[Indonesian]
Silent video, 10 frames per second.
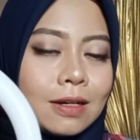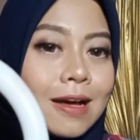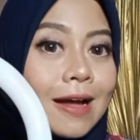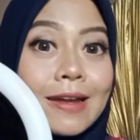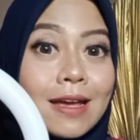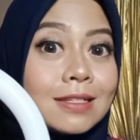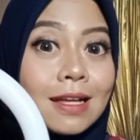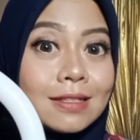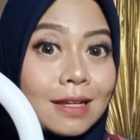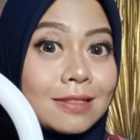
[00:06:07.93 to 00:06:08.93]
nggak uh, ada yang
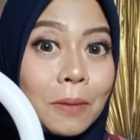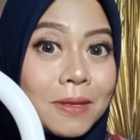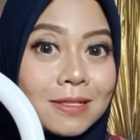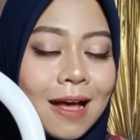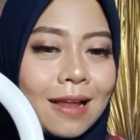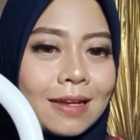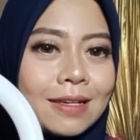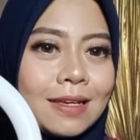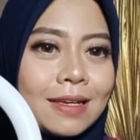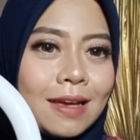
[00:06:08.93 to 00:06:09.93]
cacat sama
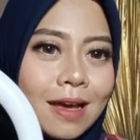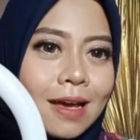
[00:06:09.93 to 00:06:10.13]
sekali